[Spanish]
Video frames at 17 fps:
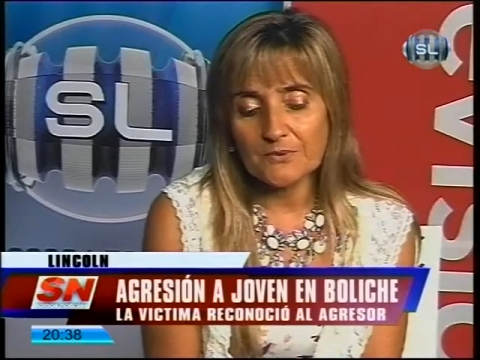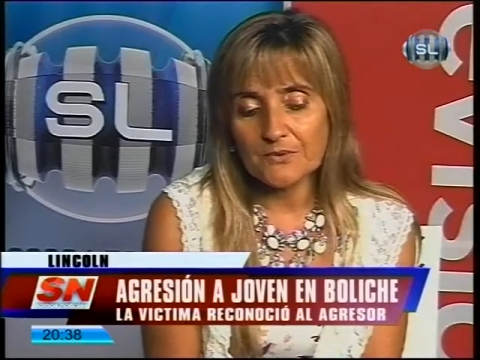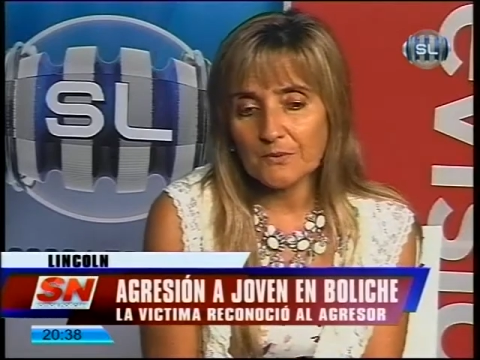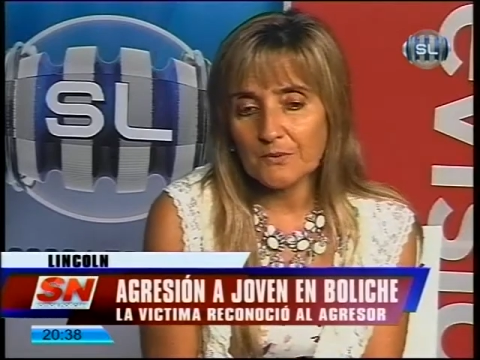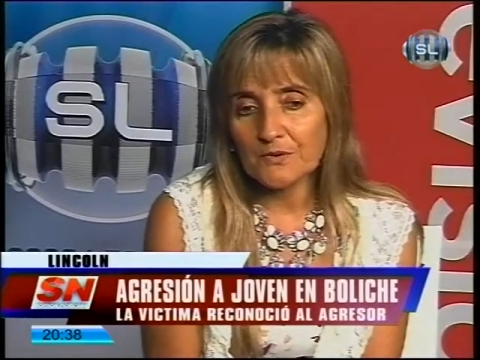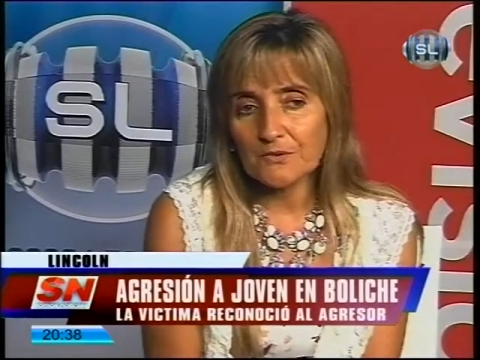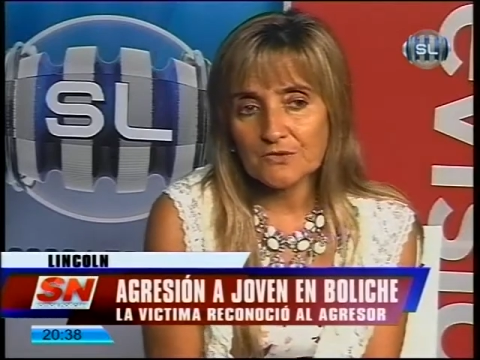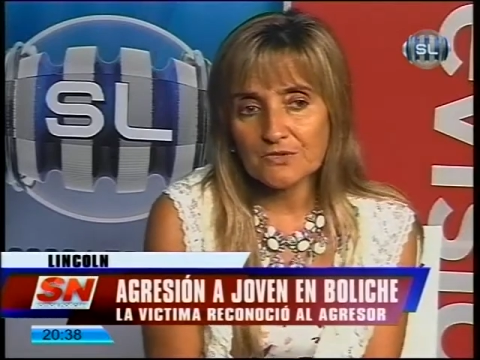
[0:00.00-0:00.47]

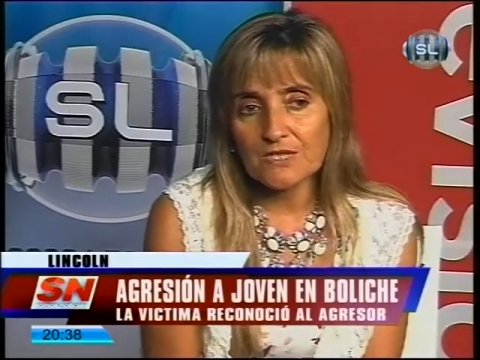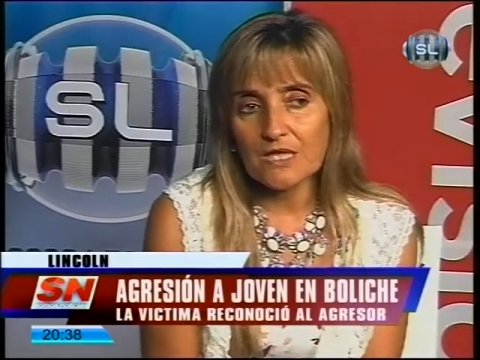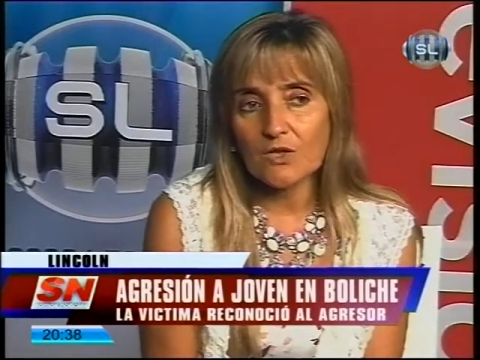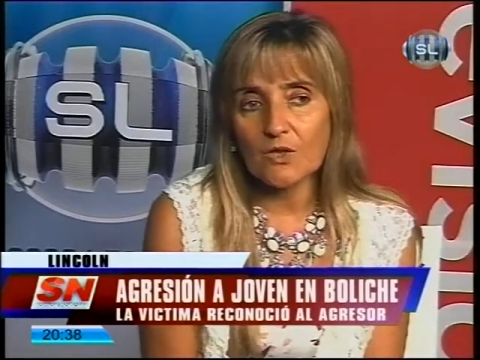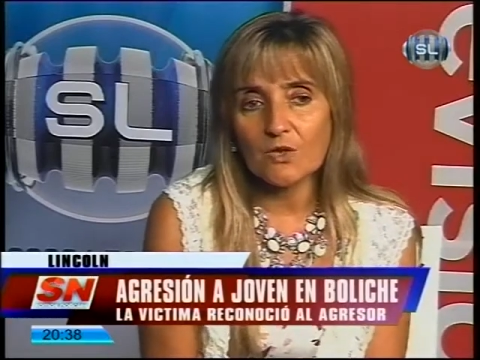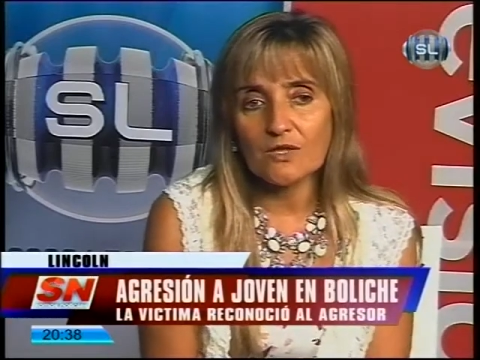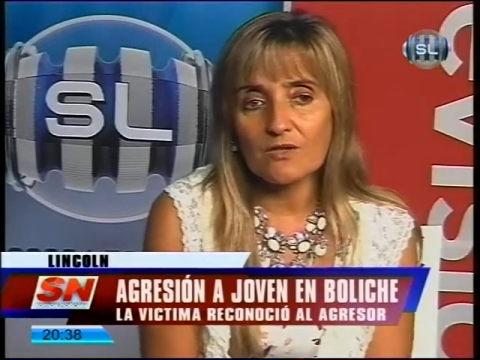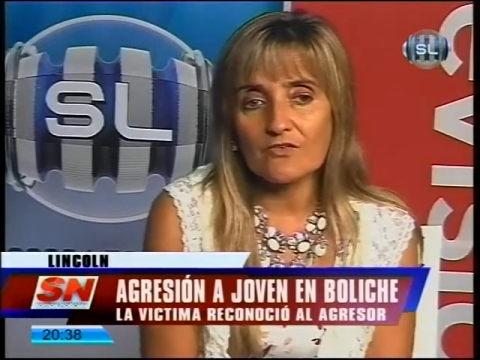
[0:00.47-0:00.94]
pero bueno,
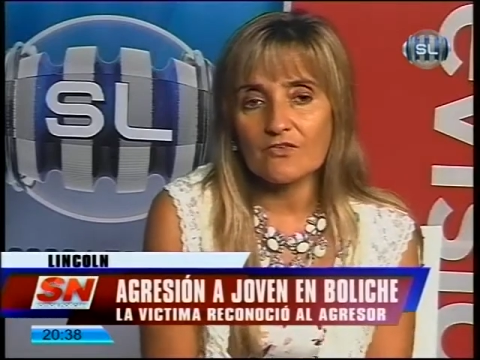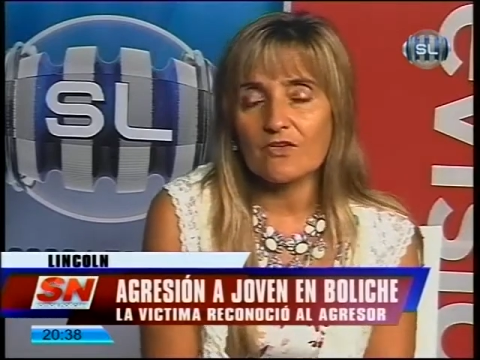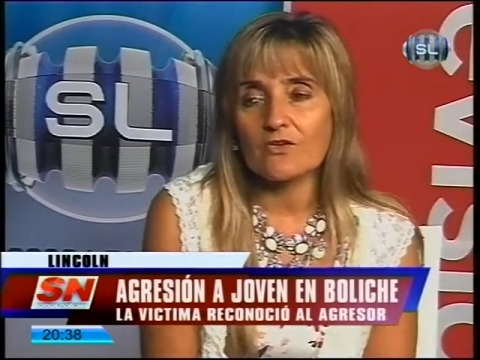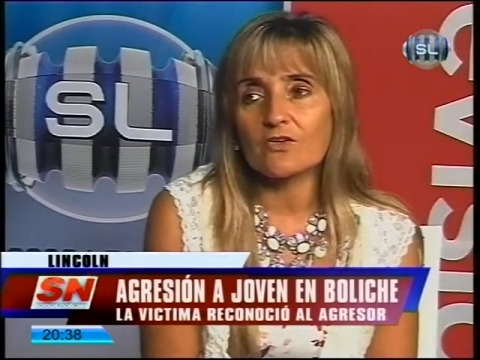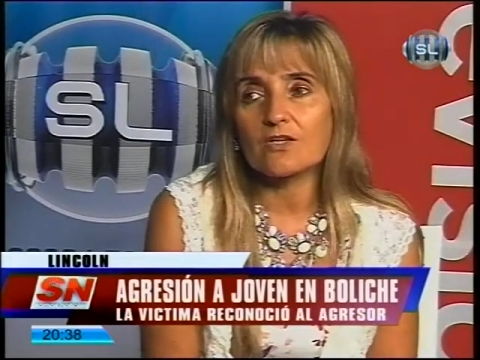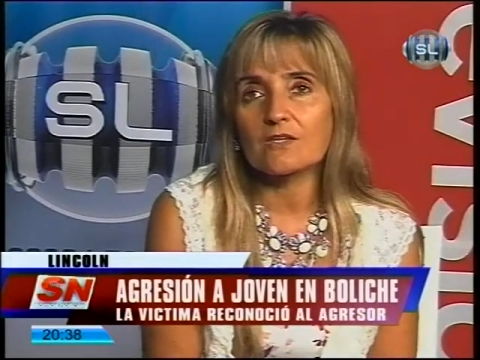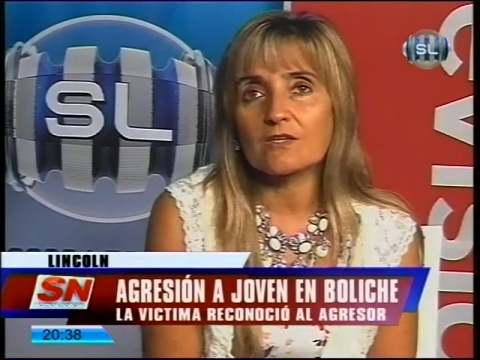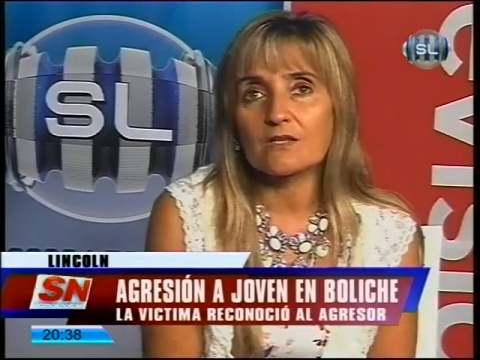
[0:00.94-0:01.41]
ya con el
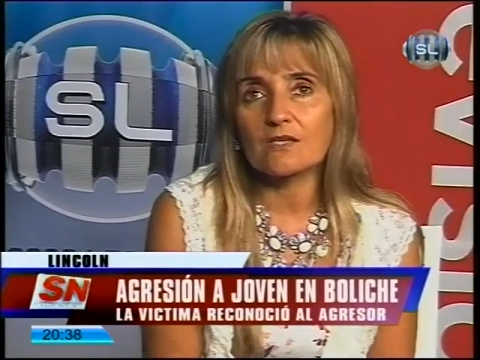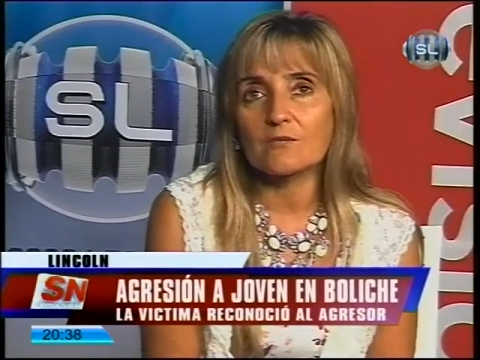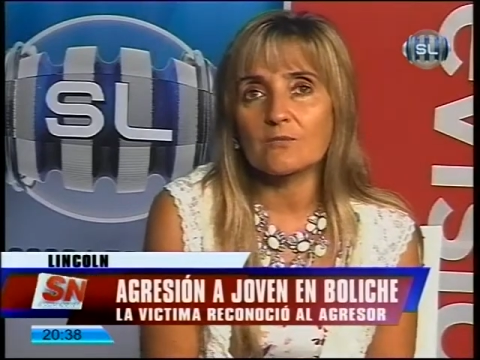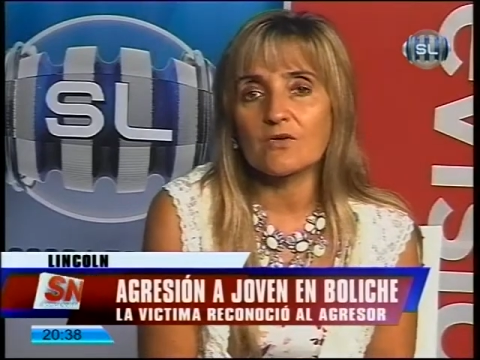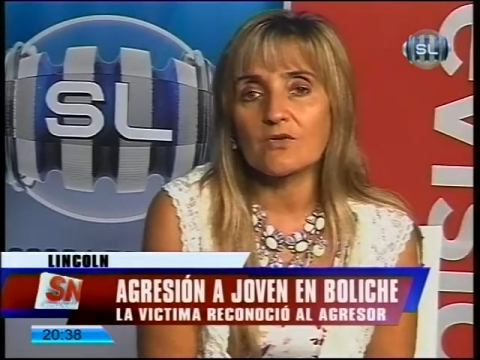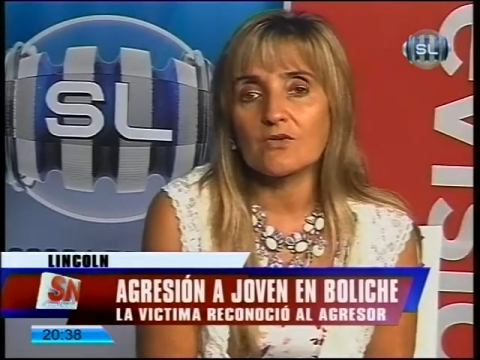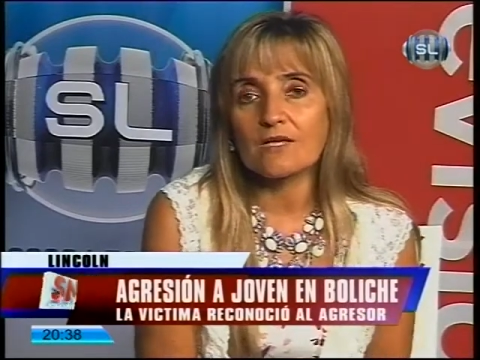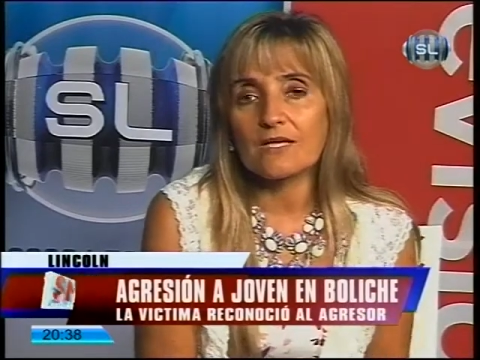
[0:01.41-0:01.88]
video que
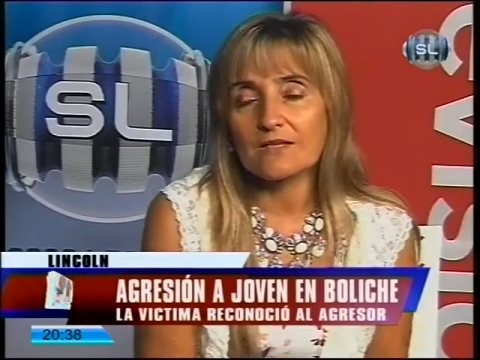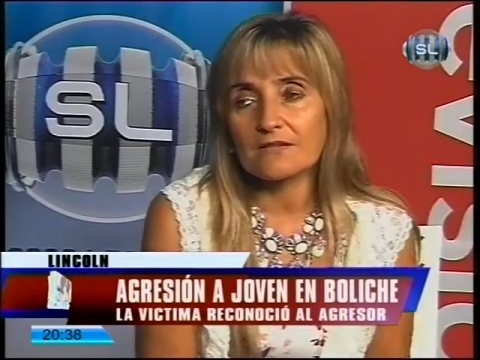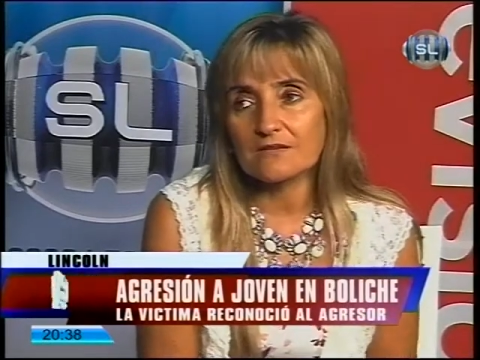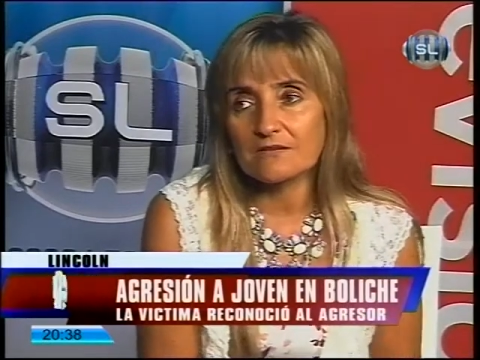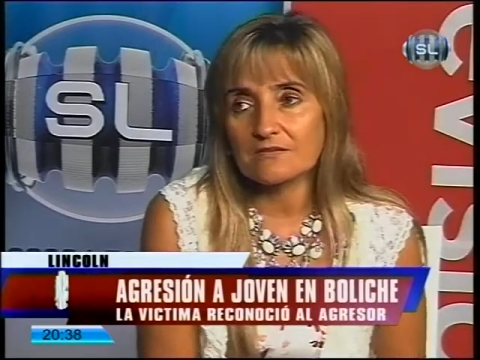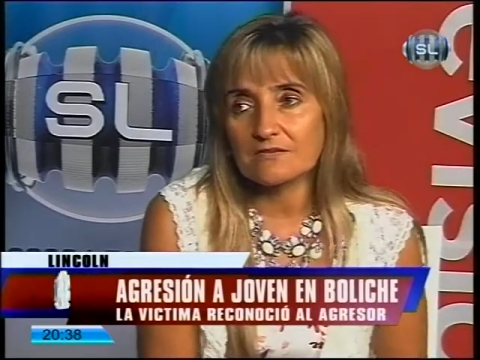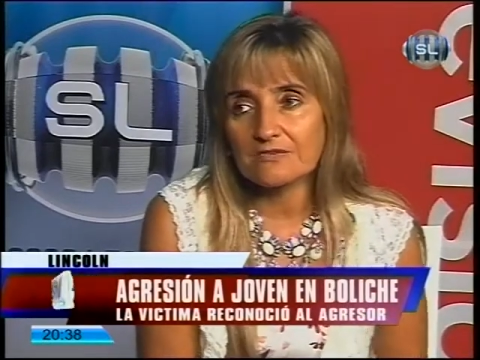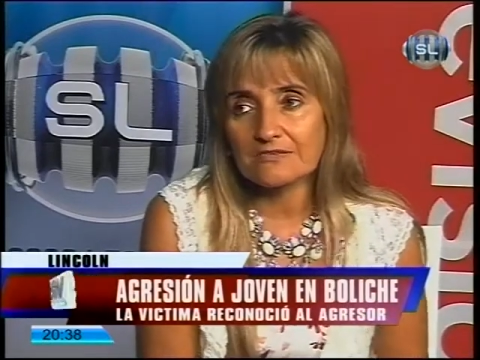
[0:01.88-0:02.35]
tenemos de las
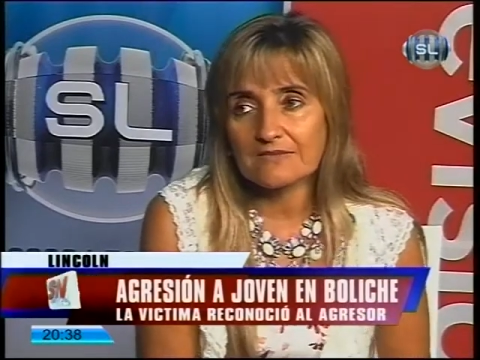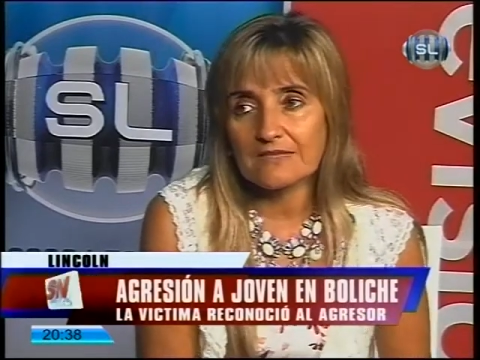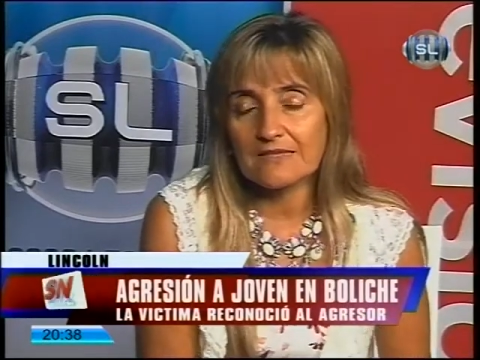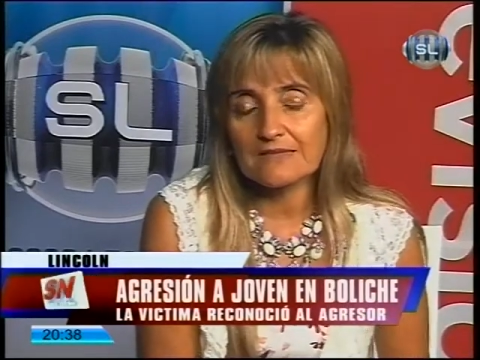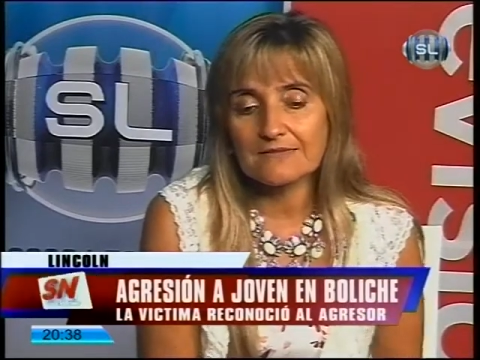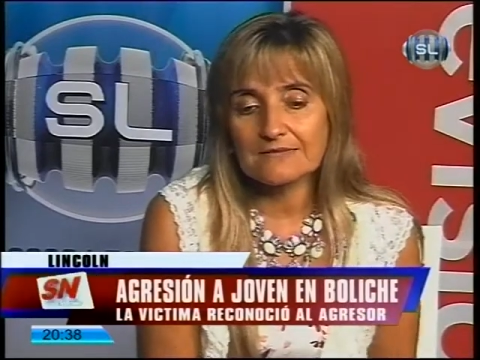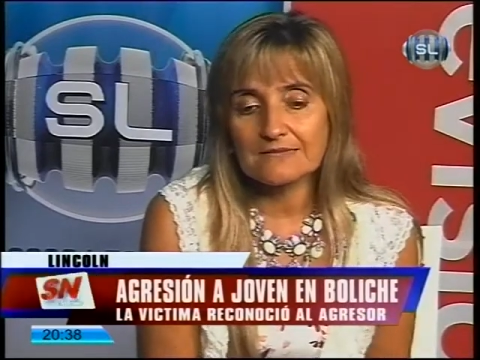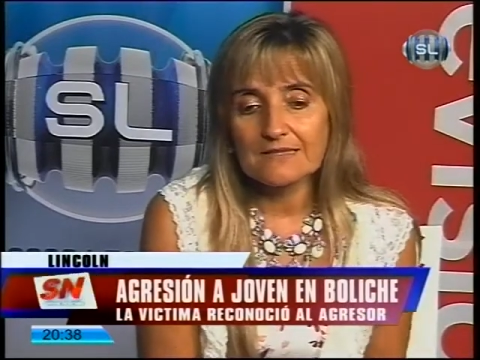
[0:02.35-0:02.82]
redes
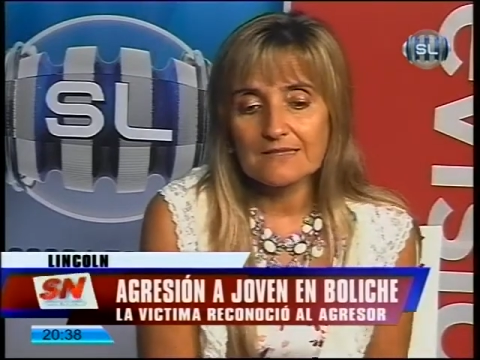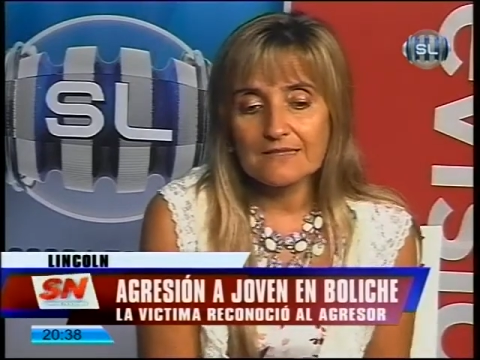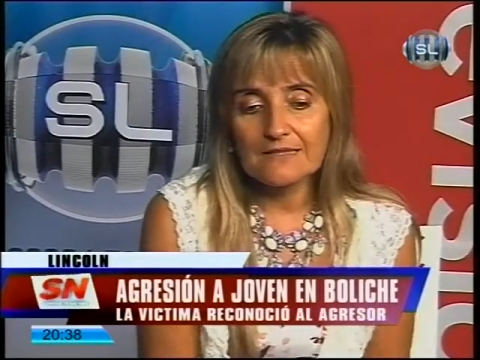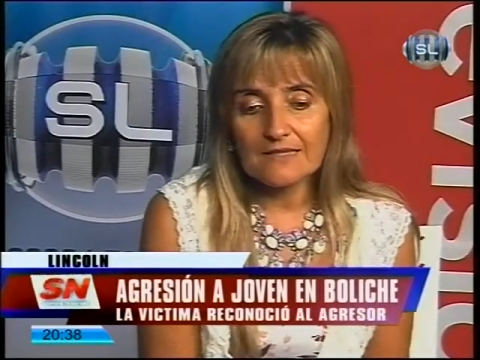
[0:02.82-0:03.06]
sociales